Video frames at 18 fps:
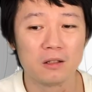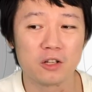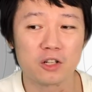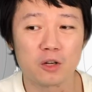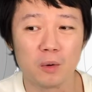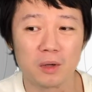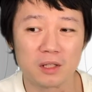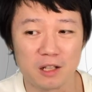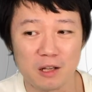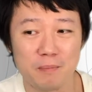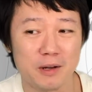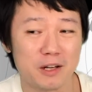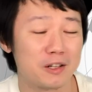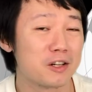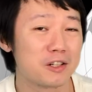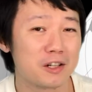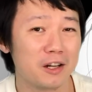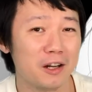其实我自己
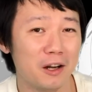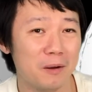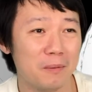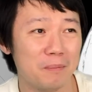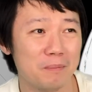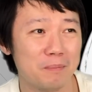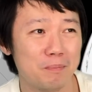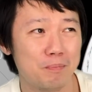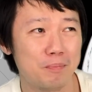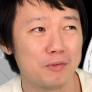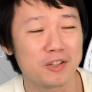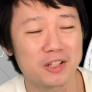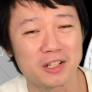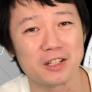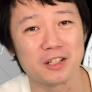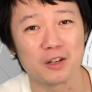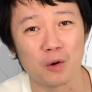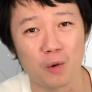本身是很不
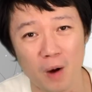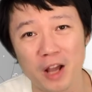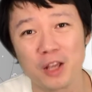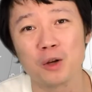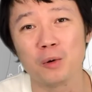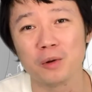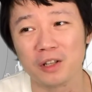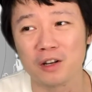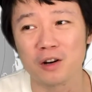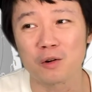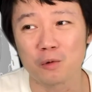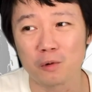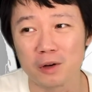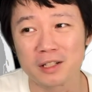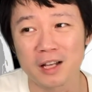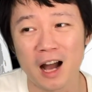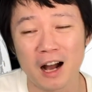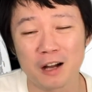喜欢用一个
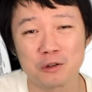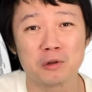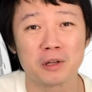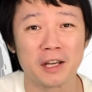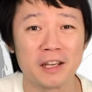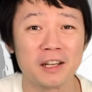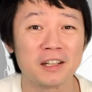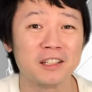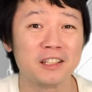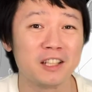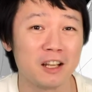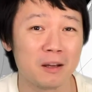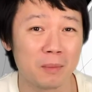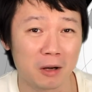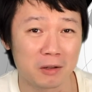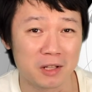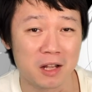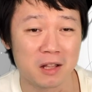国家去给一个人贴
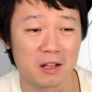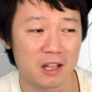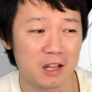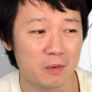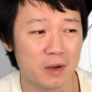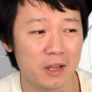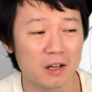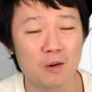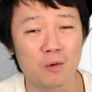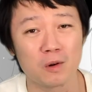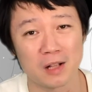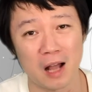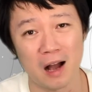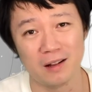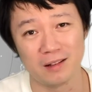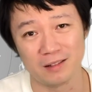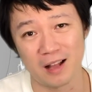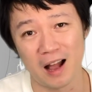标签的，因为一个国
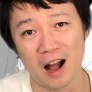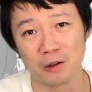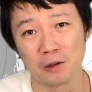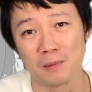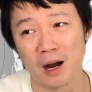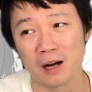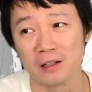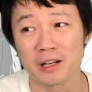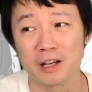家很大，对吧？